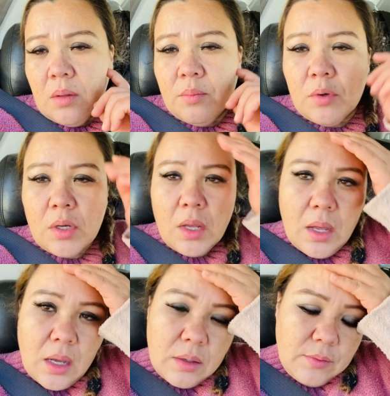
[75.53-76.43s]
Porque
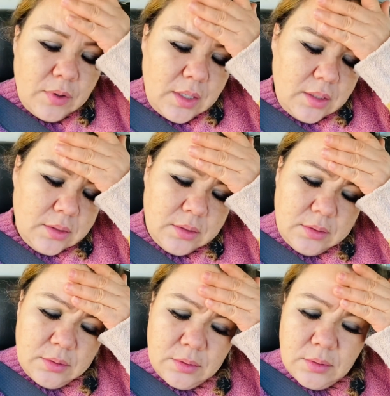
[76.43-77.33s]
hay mujeres,
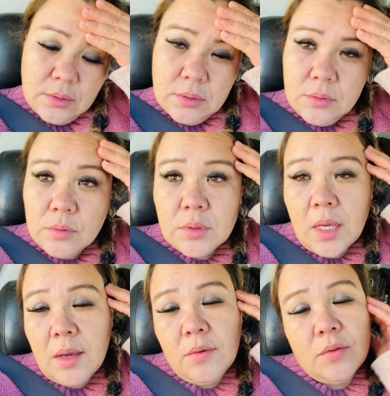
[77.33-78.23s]

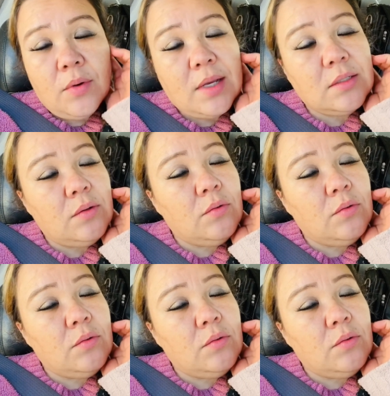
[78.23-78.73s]
que no hace